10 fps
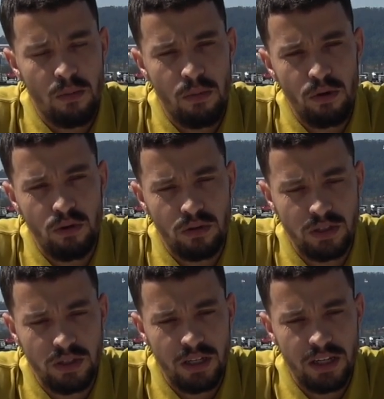Bueno,
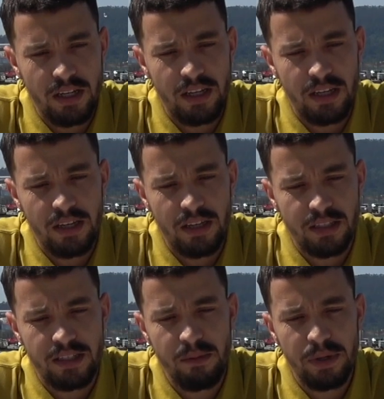eh,
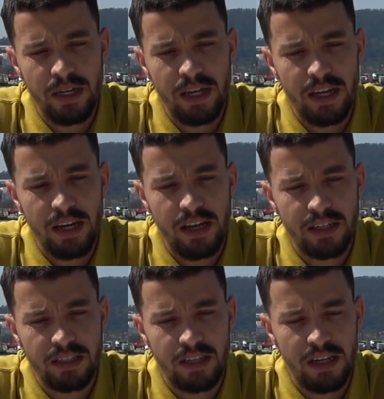siempre que
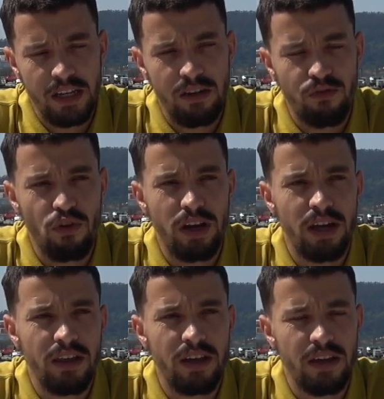quieras salir
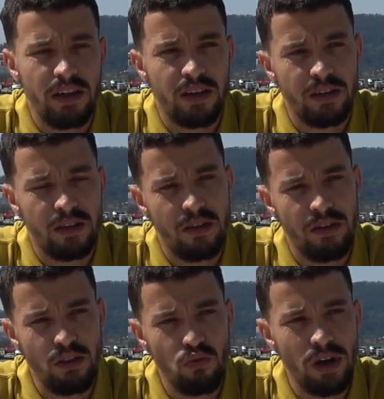fuera de,
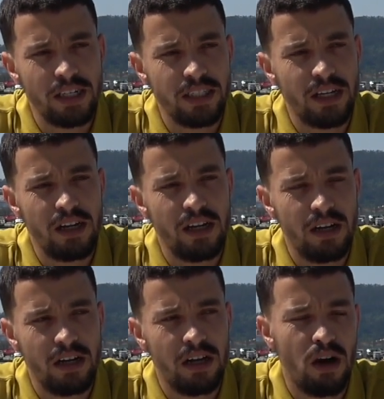de tu
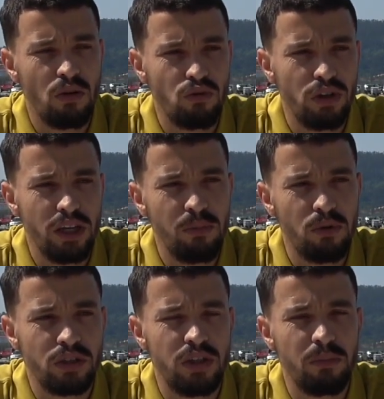casa a otro
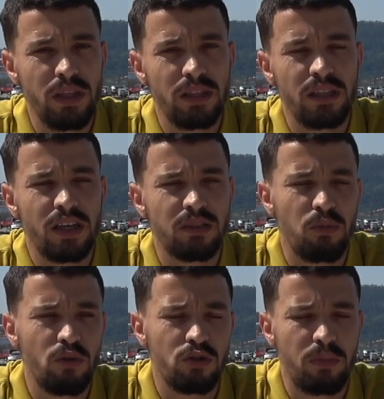equipo, siempre intentas
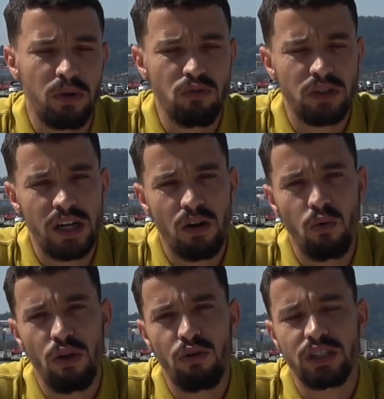pues, preguntar a
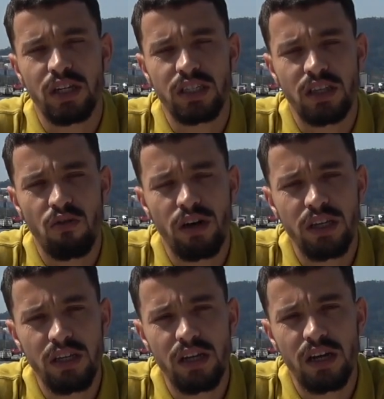jugadores que han estado
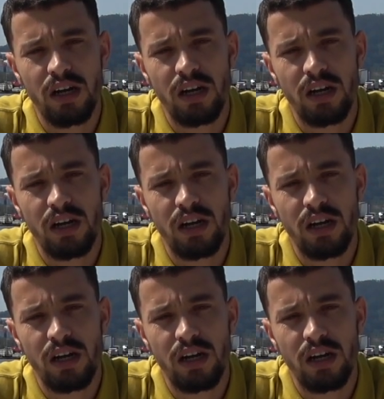ahí,